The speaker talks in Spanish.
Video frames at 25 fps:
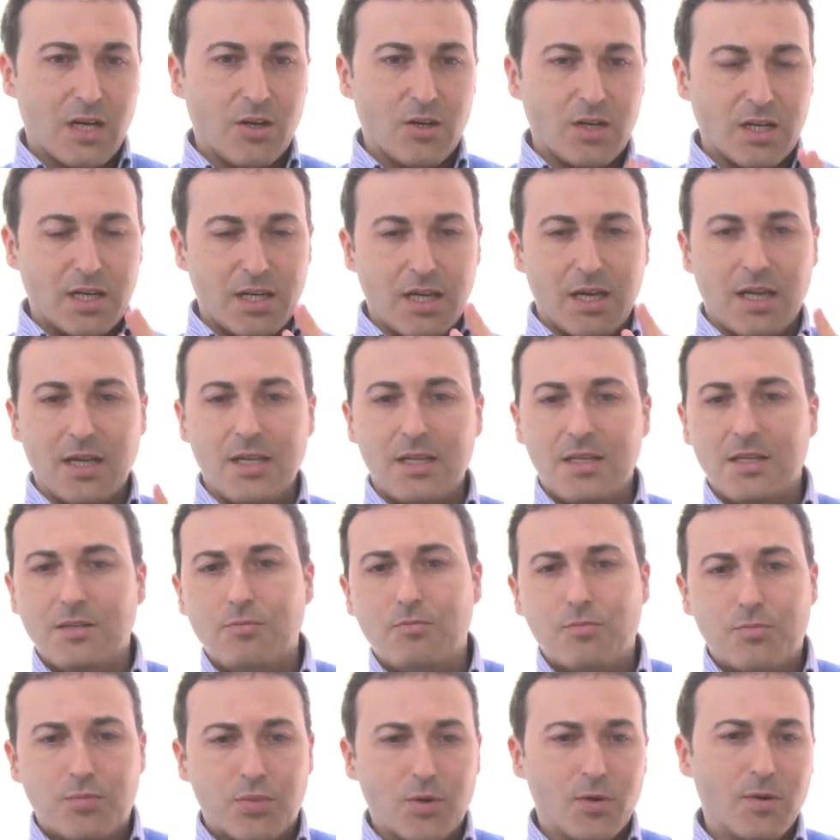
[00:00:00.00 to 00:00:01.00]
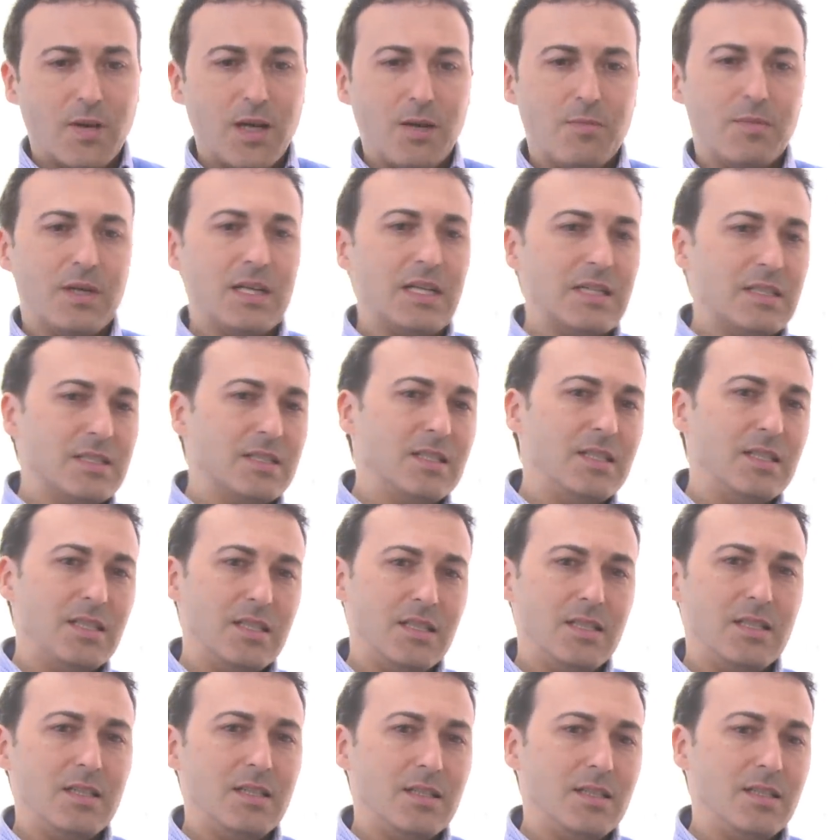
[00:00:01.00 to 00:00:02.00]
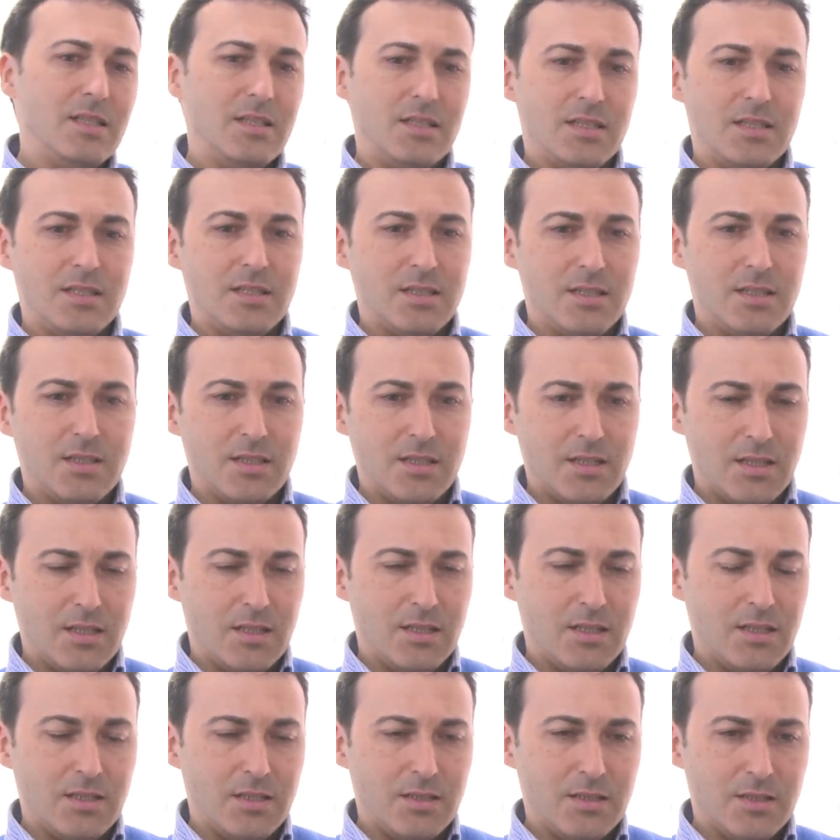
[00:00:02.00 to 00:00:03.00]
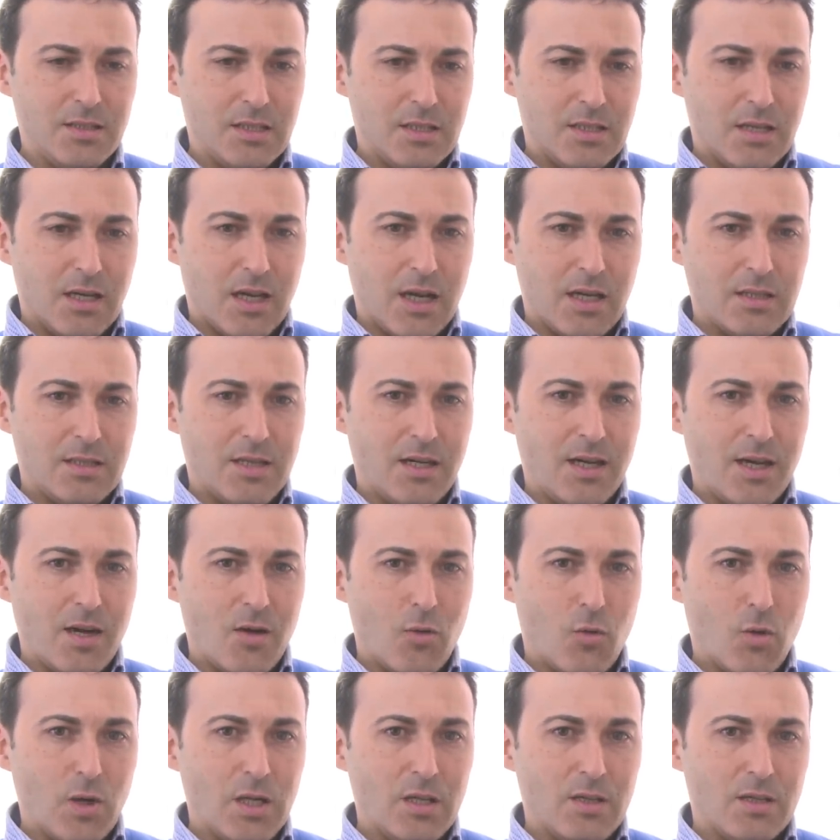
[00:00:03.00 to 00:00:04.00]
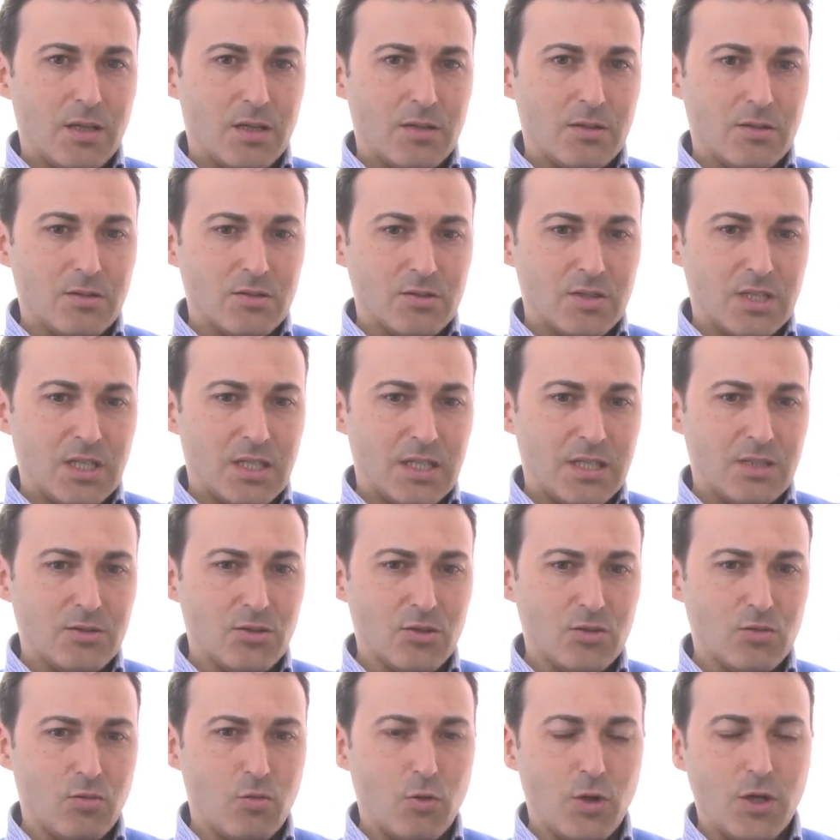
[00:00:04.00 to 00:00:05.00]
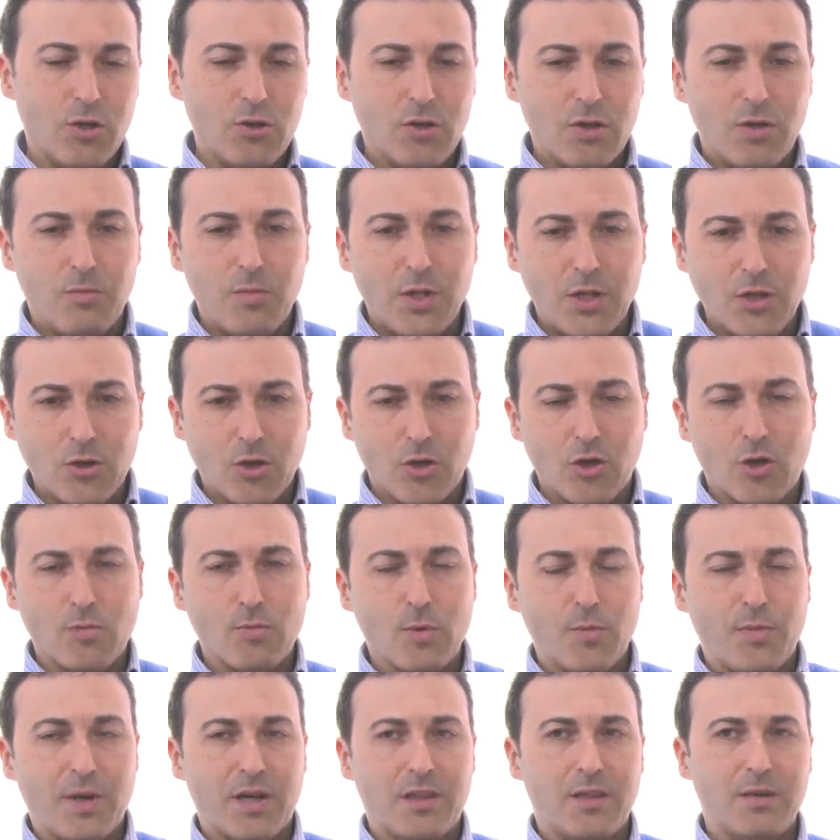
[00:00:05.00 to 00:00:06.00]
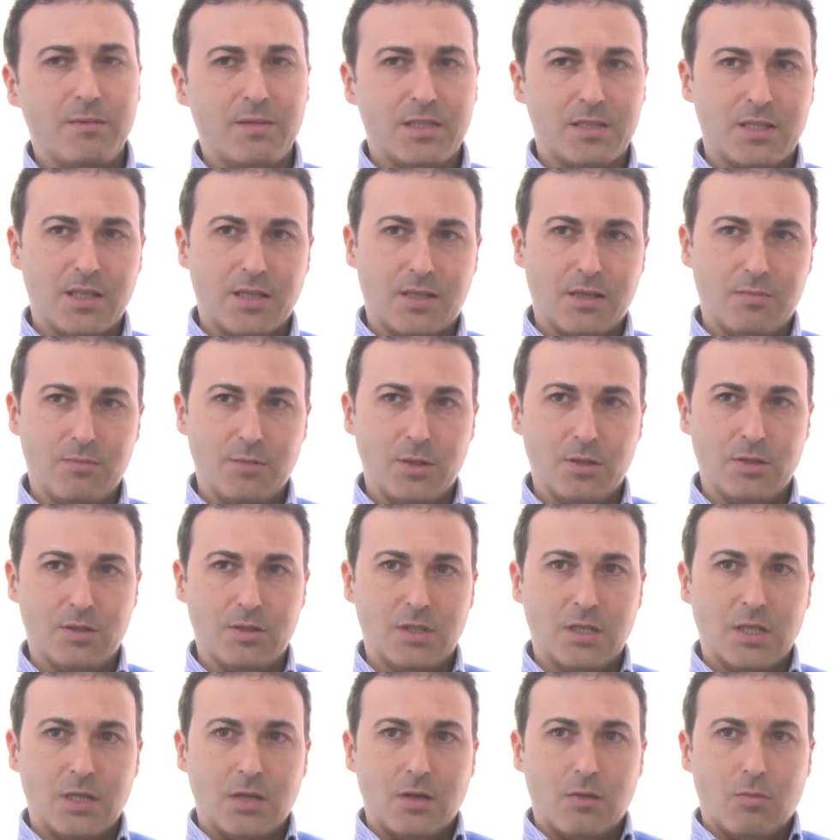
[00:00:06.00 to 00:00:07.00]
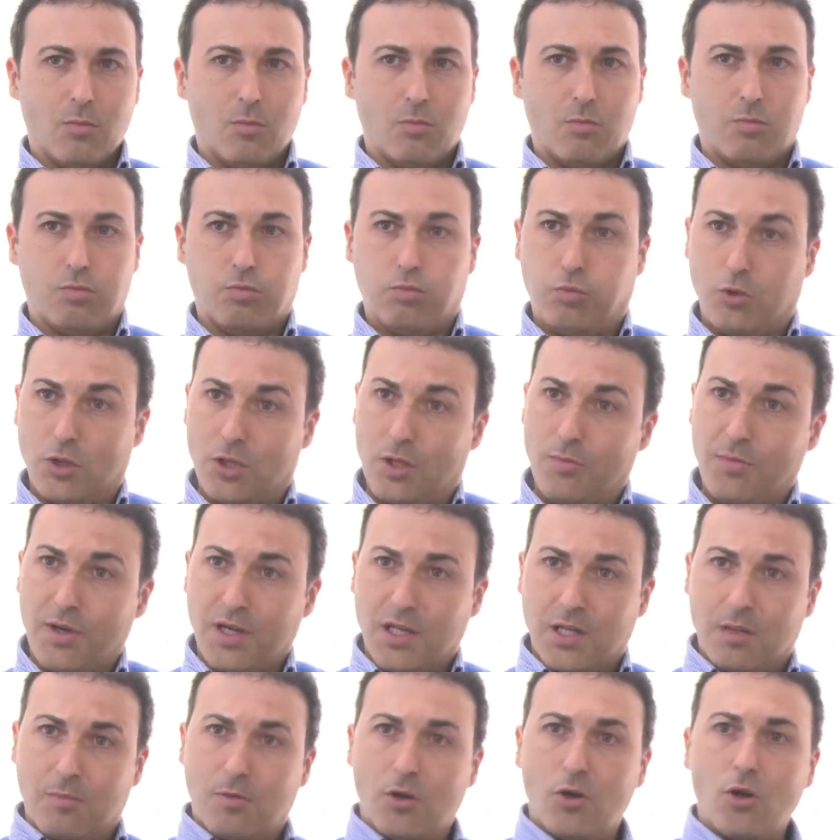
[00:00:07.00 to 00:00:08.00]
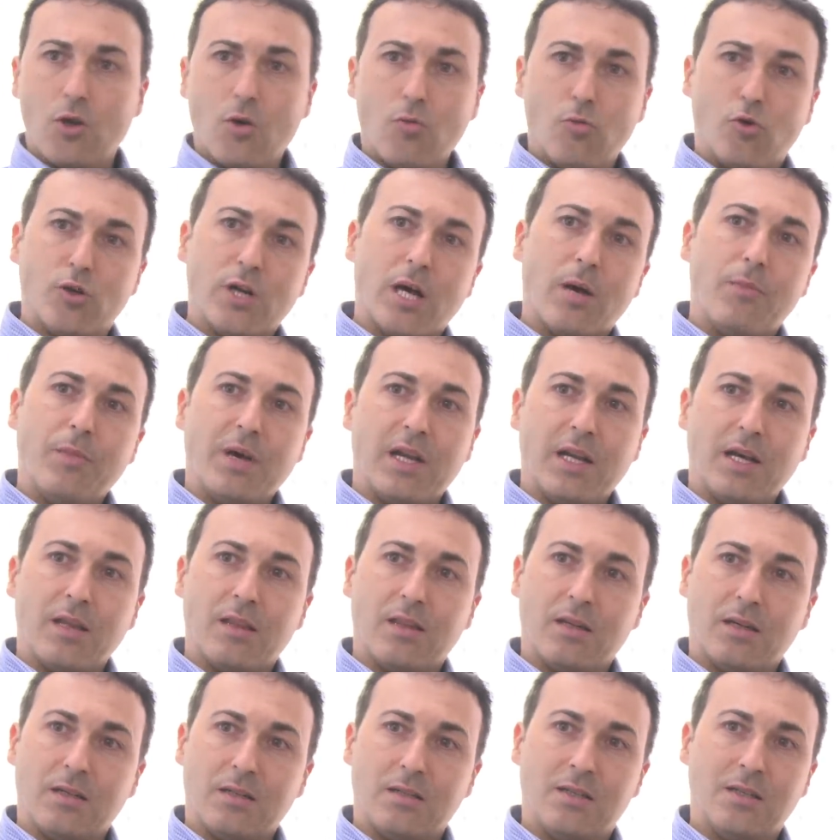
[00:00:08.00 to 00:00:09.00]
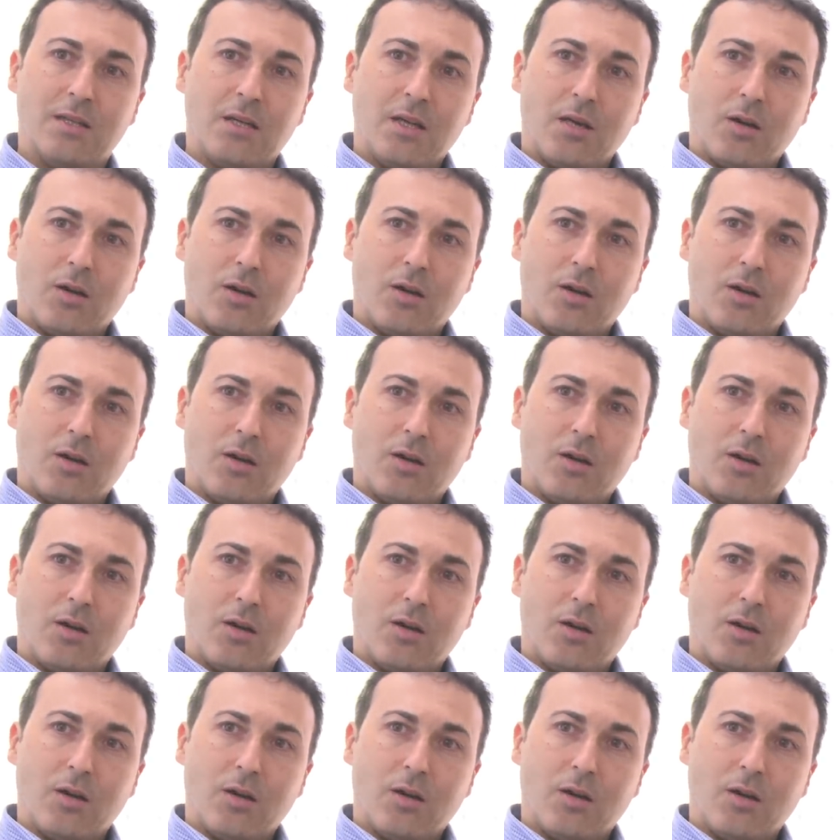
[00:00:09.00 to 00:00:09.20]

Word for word: Claro, aquí hay problemas y a tener en cuenta, ¿no? O sea, ¿esto es bueno? ¿El médico cómo percibe este cambio? Puede percibirlo como una amenaza.